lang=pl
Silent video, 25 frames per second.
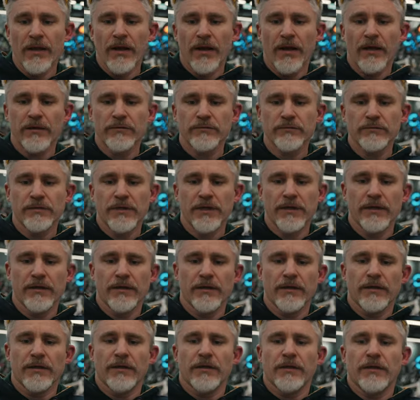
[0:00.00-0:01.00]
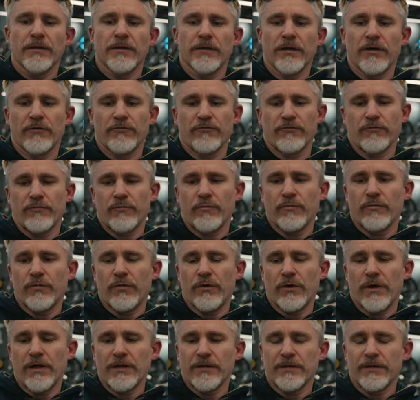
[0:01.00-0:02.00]
A tutaj nasz
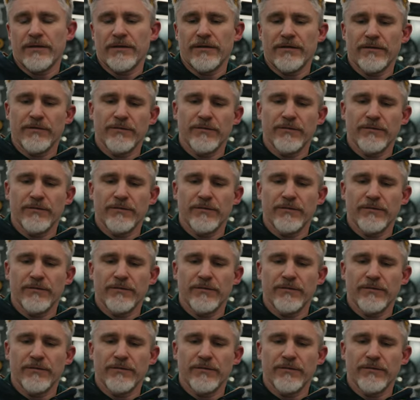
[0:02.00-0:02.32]
bohater,